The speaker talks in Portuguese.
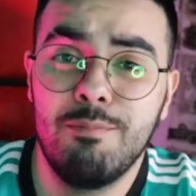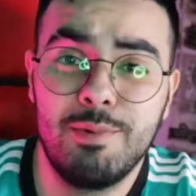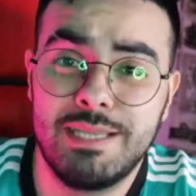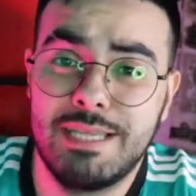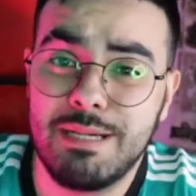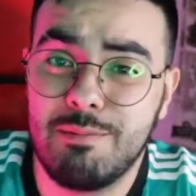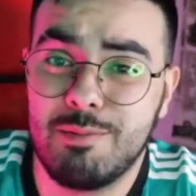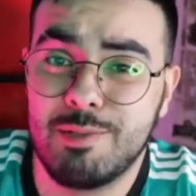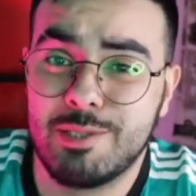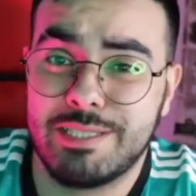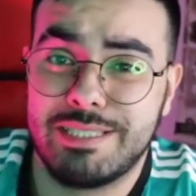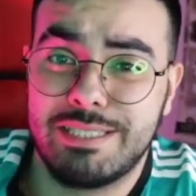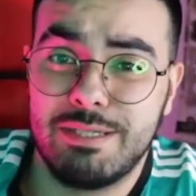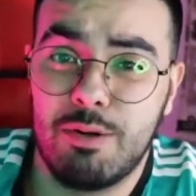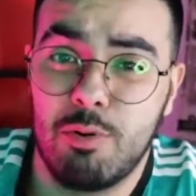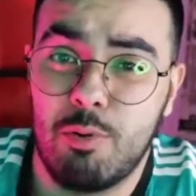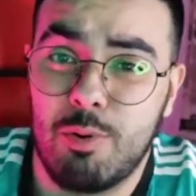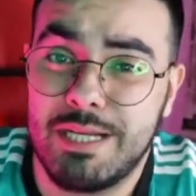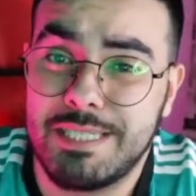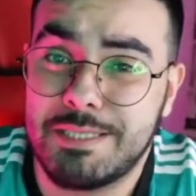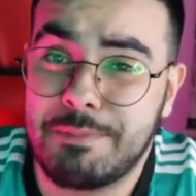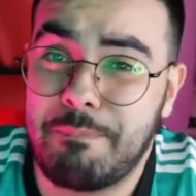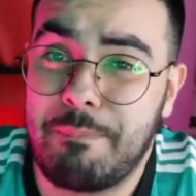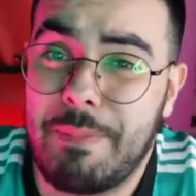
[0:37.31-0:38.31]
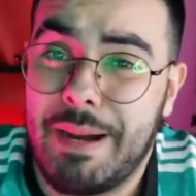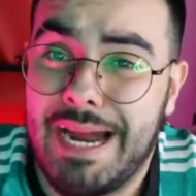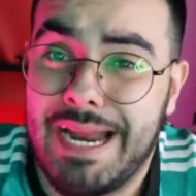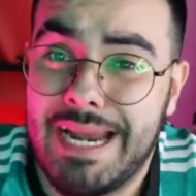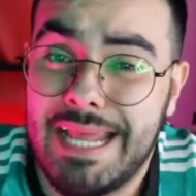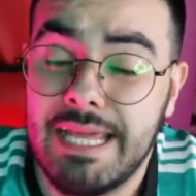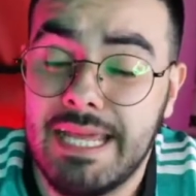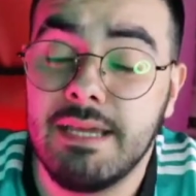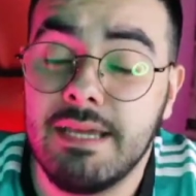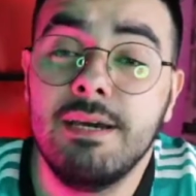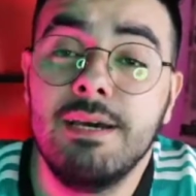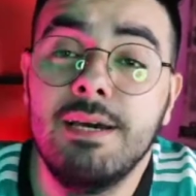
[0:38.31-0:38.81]
Muita emoção, quase
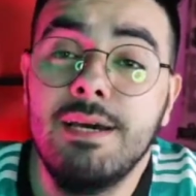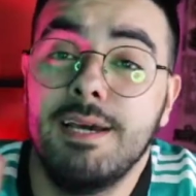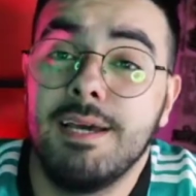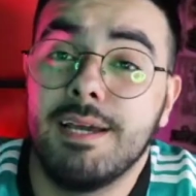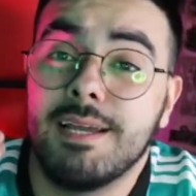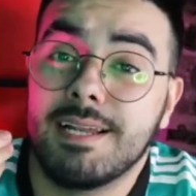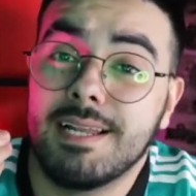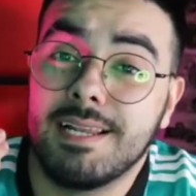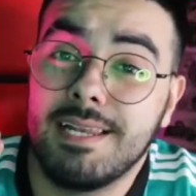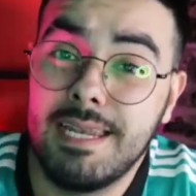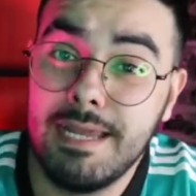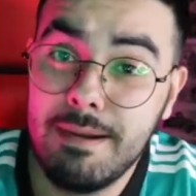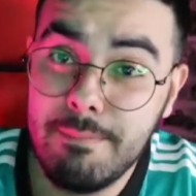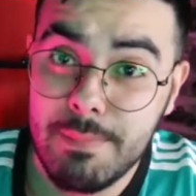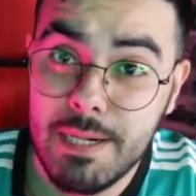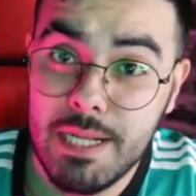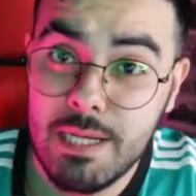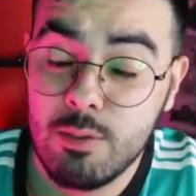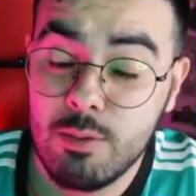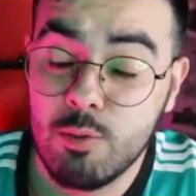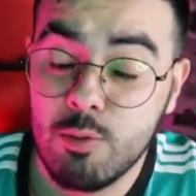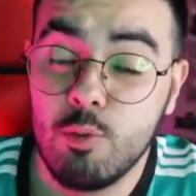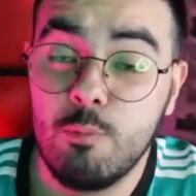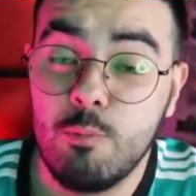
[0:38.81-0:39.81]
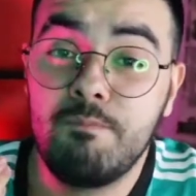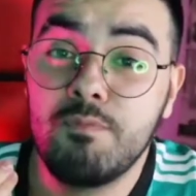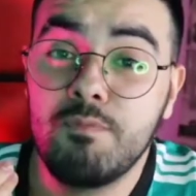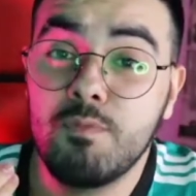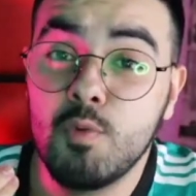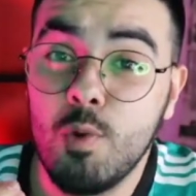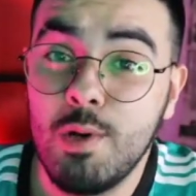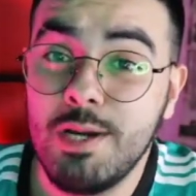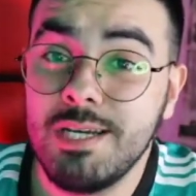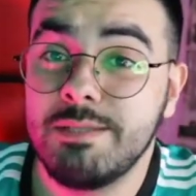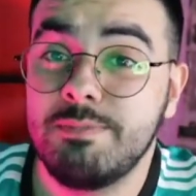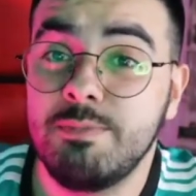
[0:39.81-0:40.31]
parei. Lembrando,
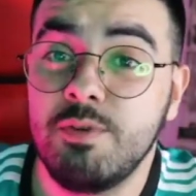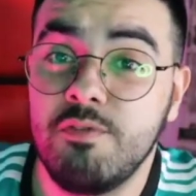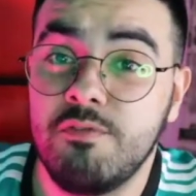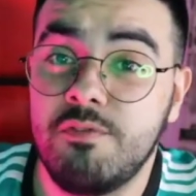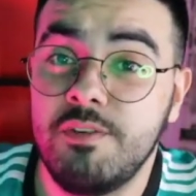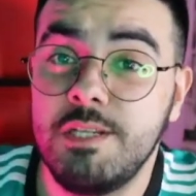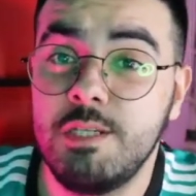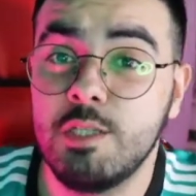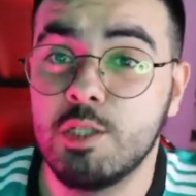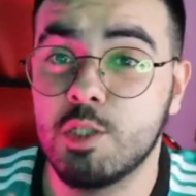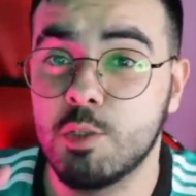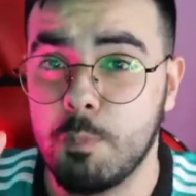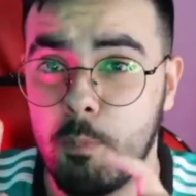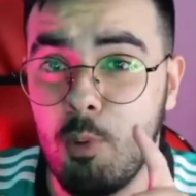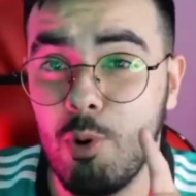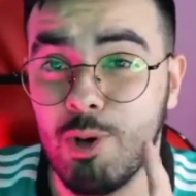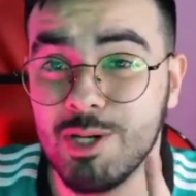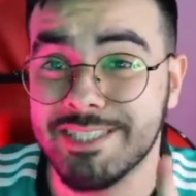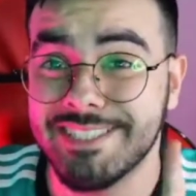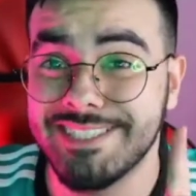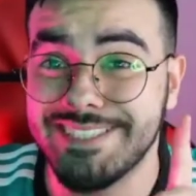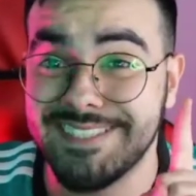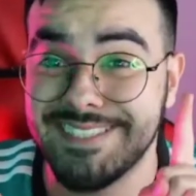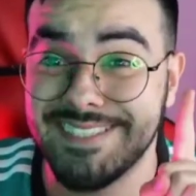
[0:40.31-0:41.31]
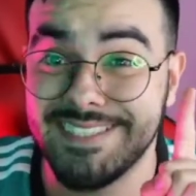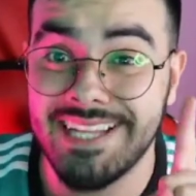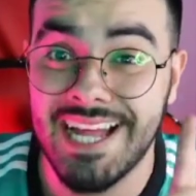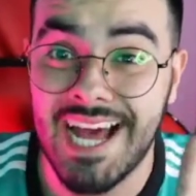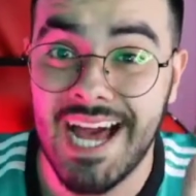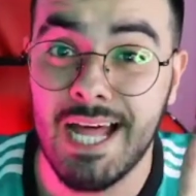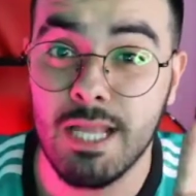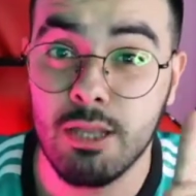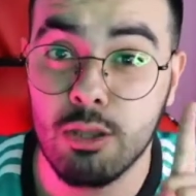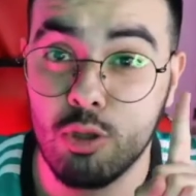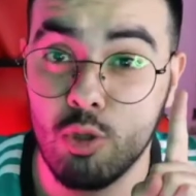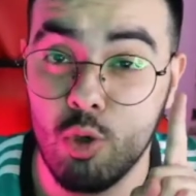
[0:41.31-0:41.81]
2 mil vídeos
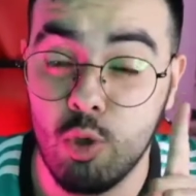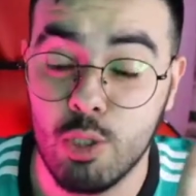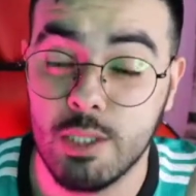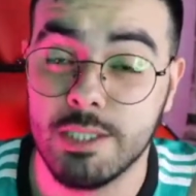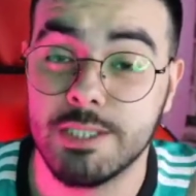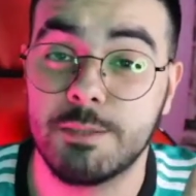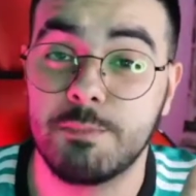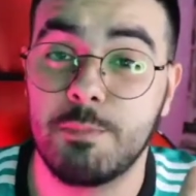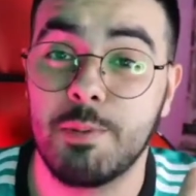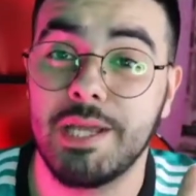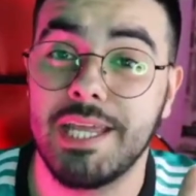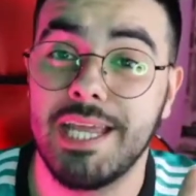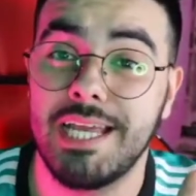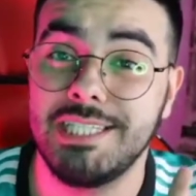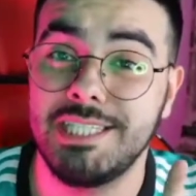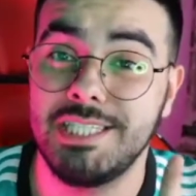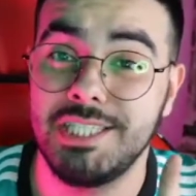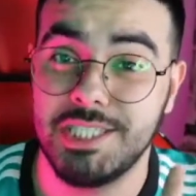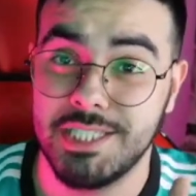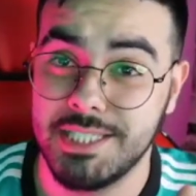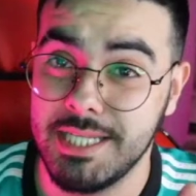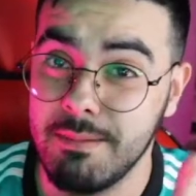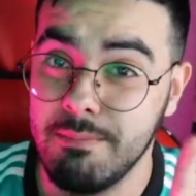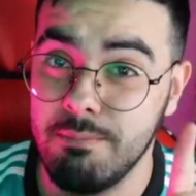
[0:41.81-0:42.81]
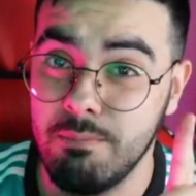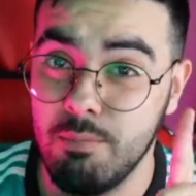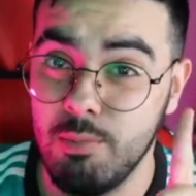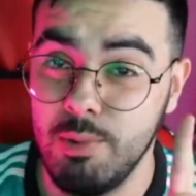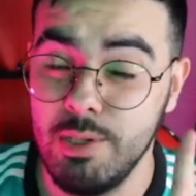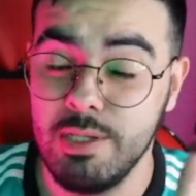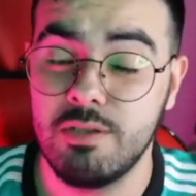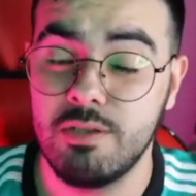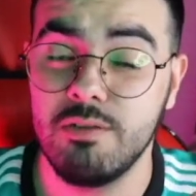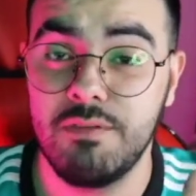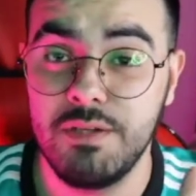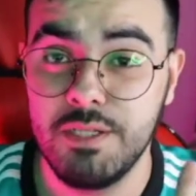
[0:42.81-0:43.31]
postados, porque a gente tem
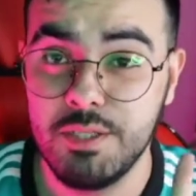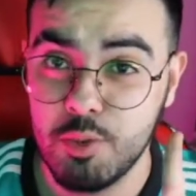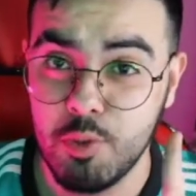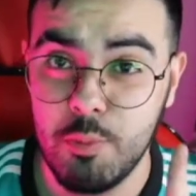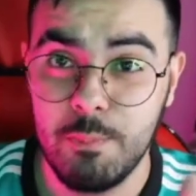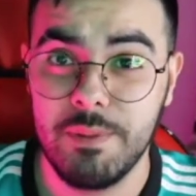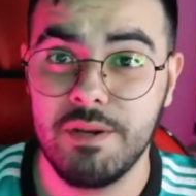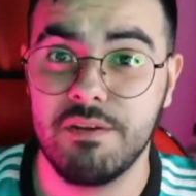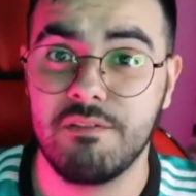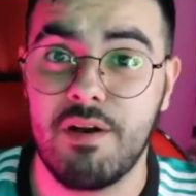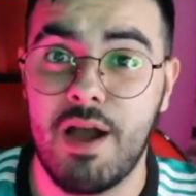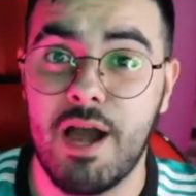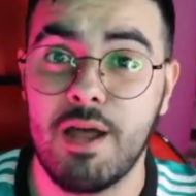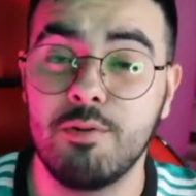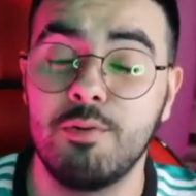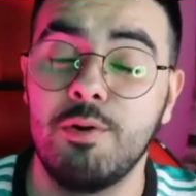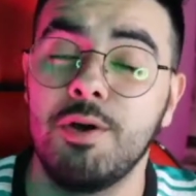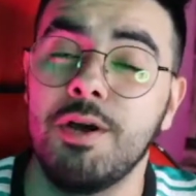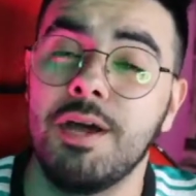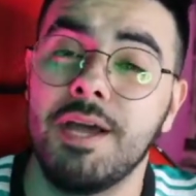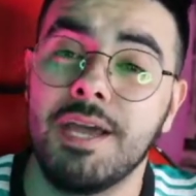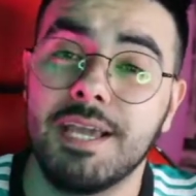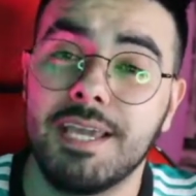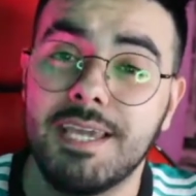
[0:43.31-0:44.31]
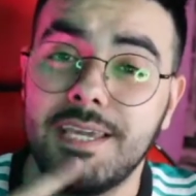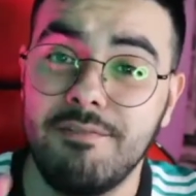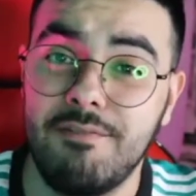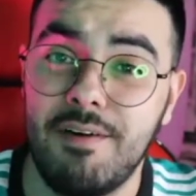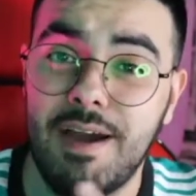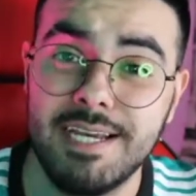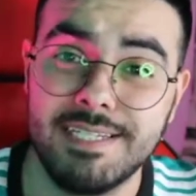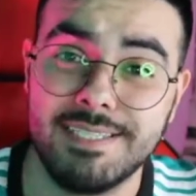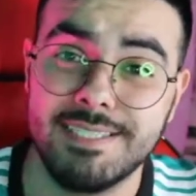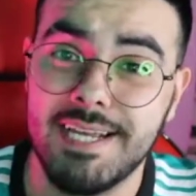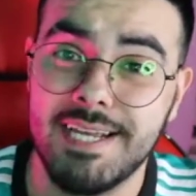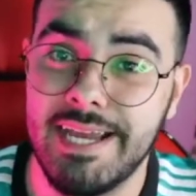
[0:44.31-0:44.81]
muito vídeo no privado que
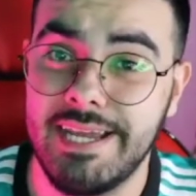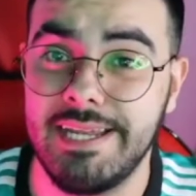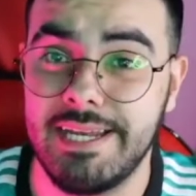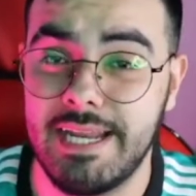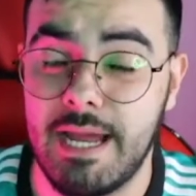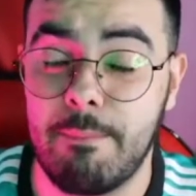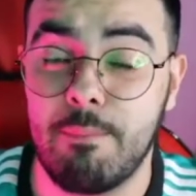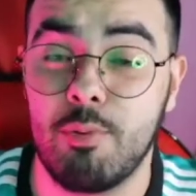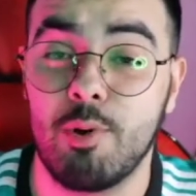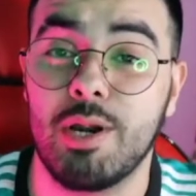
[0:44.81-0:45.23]
vai sair, né?